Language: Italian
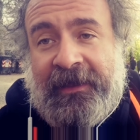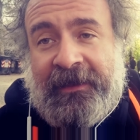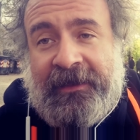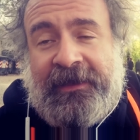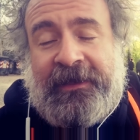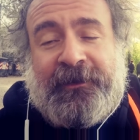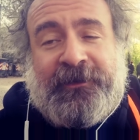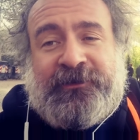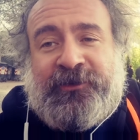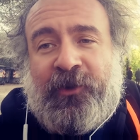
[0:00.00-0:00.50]

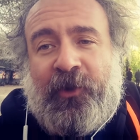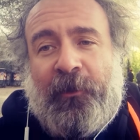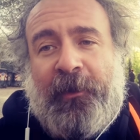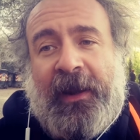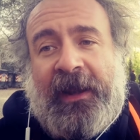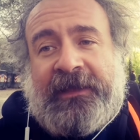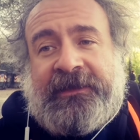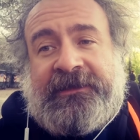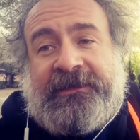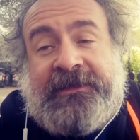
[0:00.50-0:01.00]
il chiuso
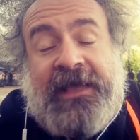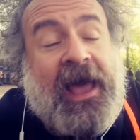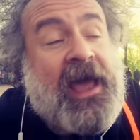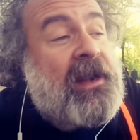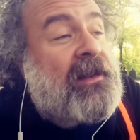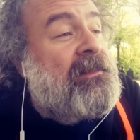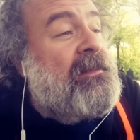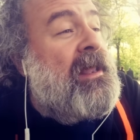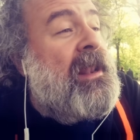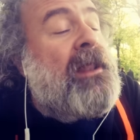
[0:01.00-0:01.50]
globale
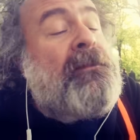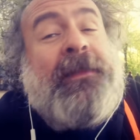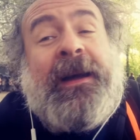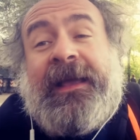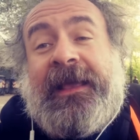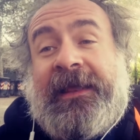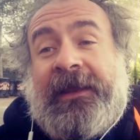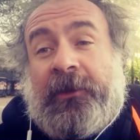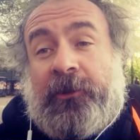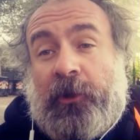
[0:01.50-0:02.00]
azzarda, la
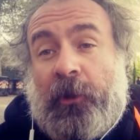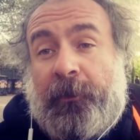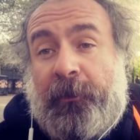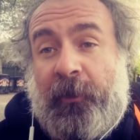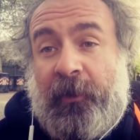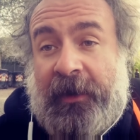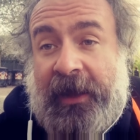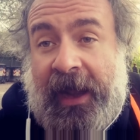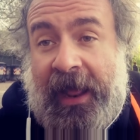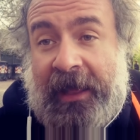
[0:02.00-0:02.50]
macchina è
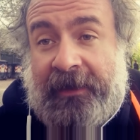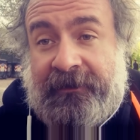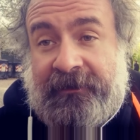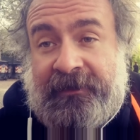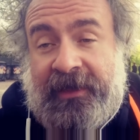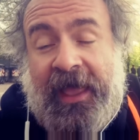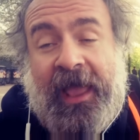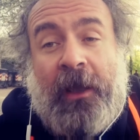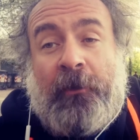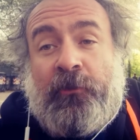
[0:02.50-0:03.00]
troppo
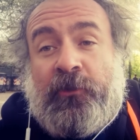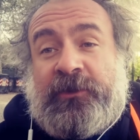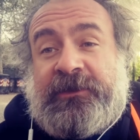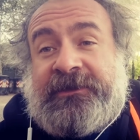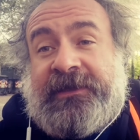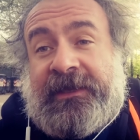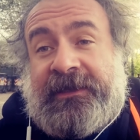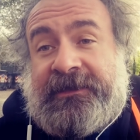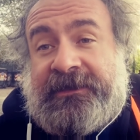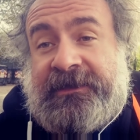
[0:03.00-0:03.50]
grande, è uno
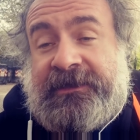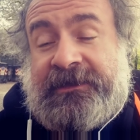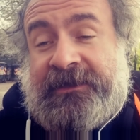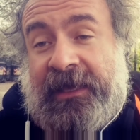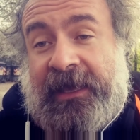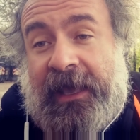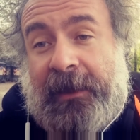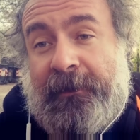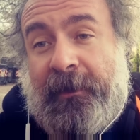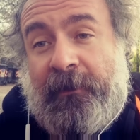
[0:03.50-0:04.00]
star
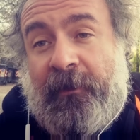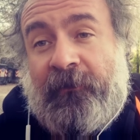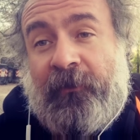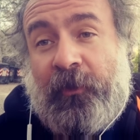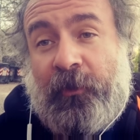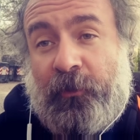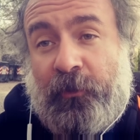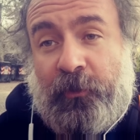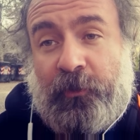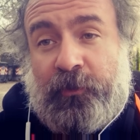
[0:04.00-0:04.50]
system che abbiamo
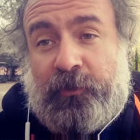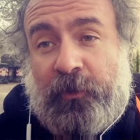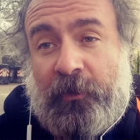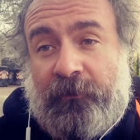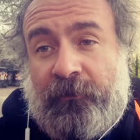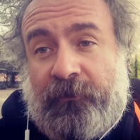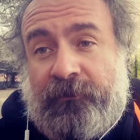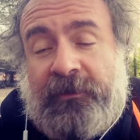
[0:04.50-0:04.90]
voluto,